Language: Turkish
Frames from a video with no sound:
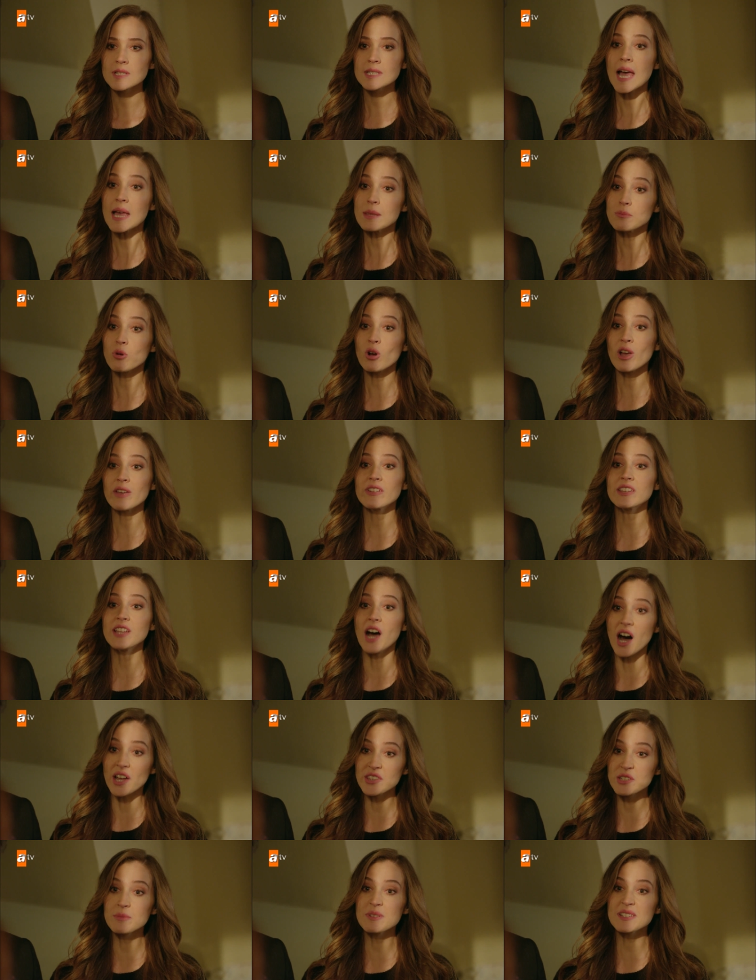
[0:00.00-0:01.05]
Sen bu evin
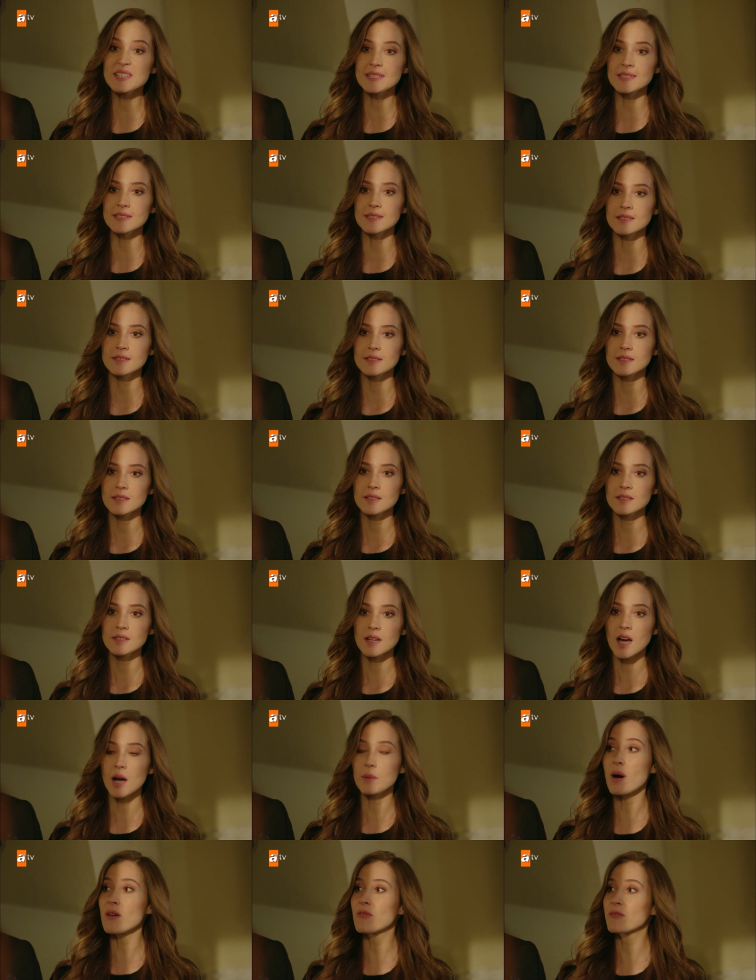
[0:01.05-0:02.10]
hanımısın.
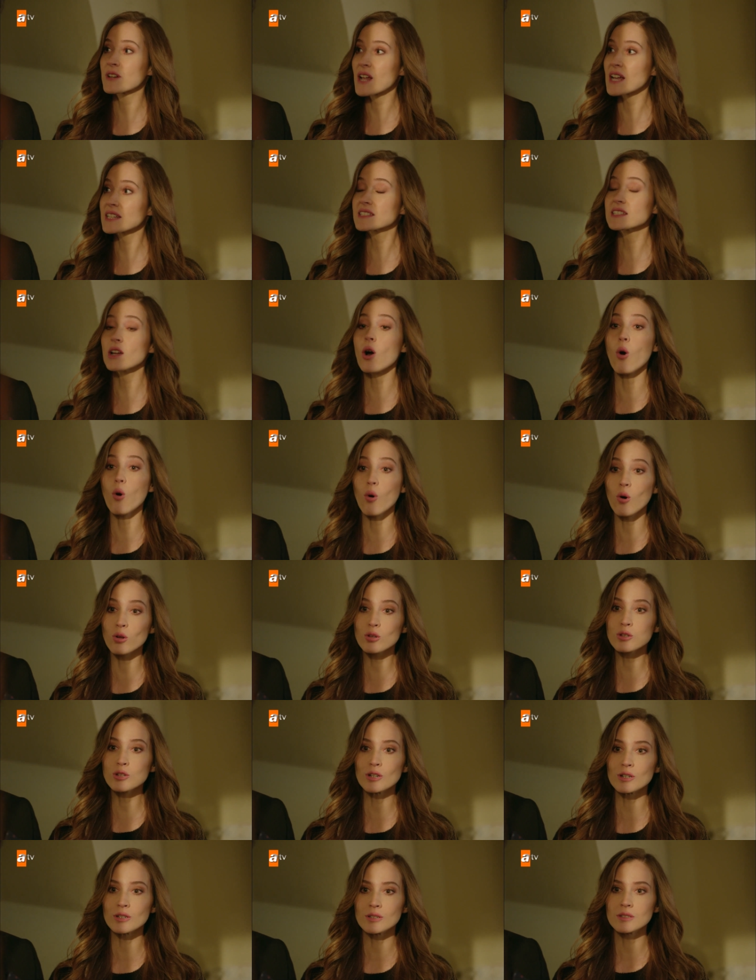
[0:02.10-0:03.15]
Ama Fırat da
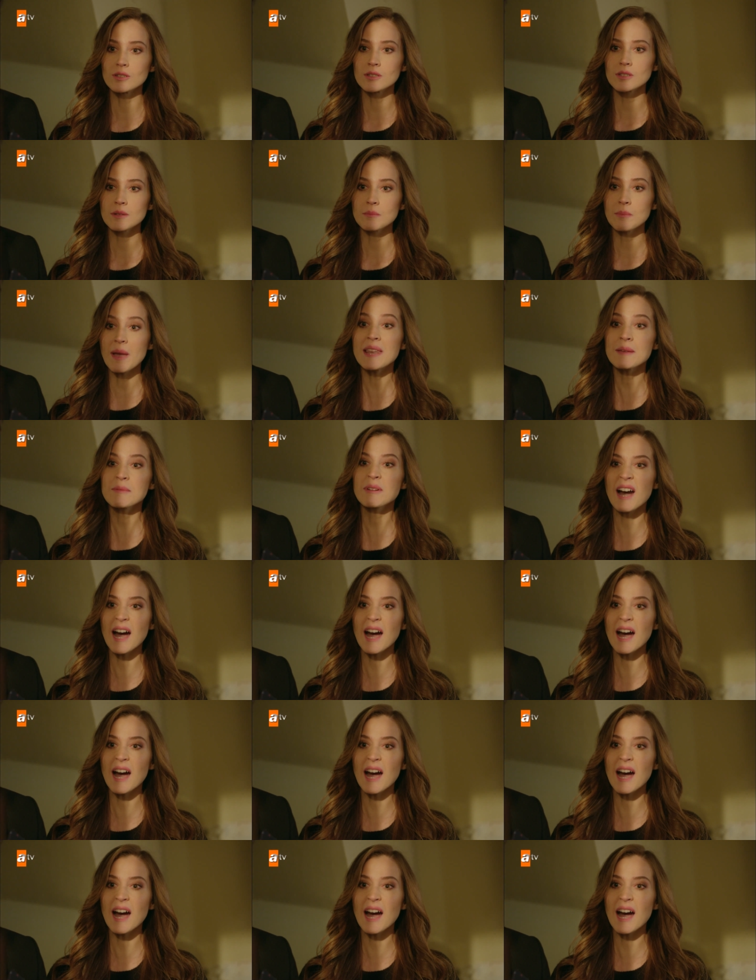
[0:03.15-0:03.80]
oğlu. Benim